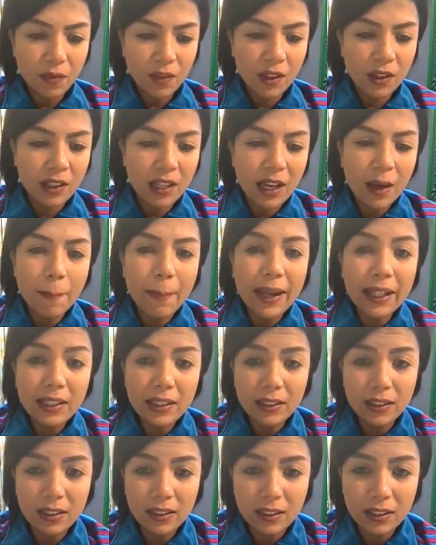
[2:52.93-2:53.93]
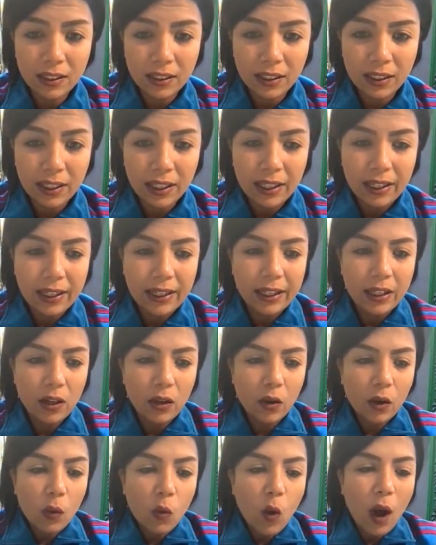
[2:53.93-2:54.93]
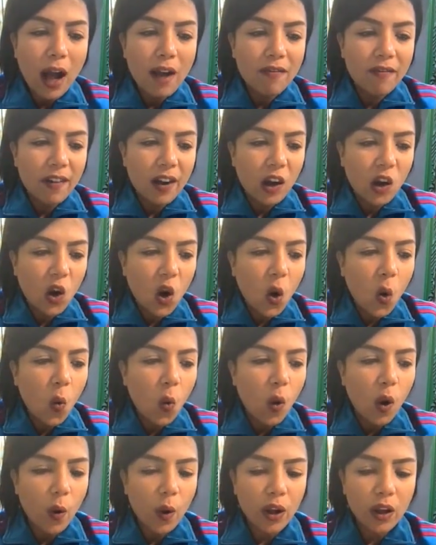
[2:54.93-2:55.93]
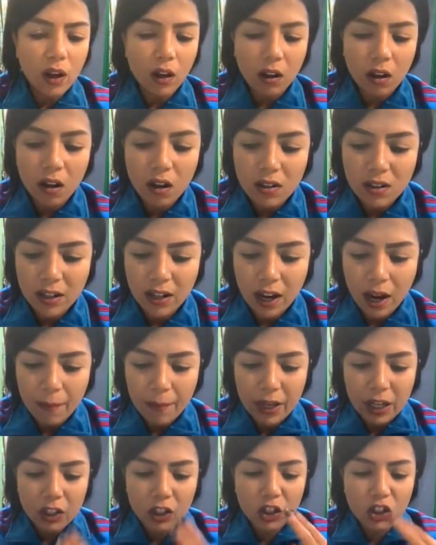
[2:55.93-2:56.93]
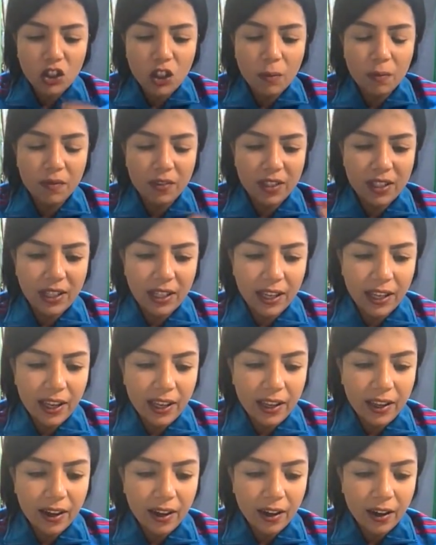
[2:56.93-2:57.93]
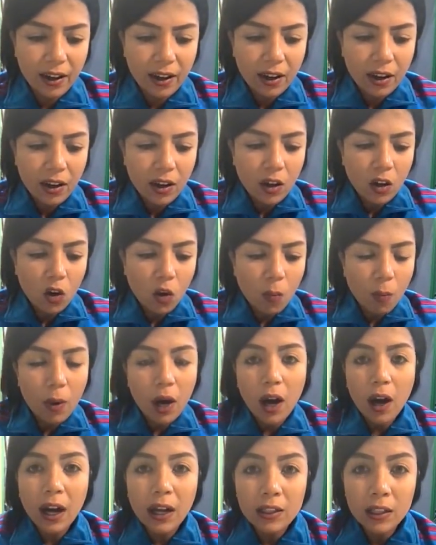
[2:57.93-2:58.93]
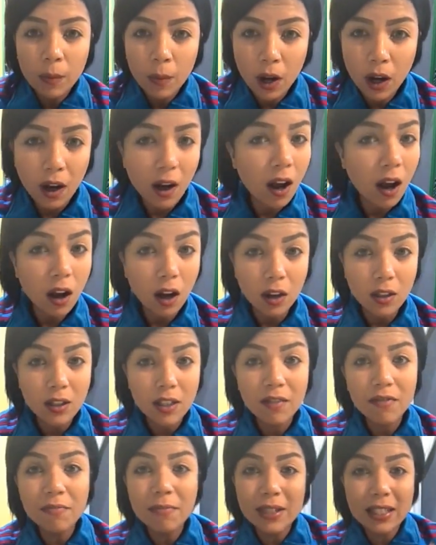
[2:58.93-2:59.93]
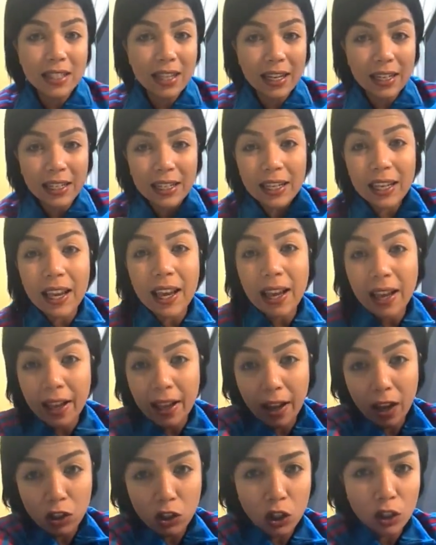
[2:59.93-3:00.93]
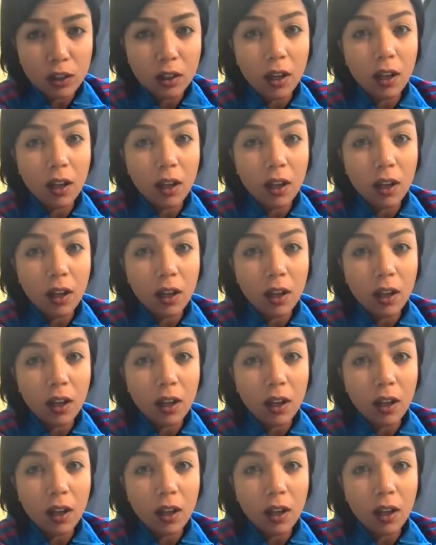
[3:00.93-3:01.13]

ان البنت اللي واقفه جوه وهي قاصر عماله تشرب في سجاير امها قاعده بره على الرصيف مستنياها عشان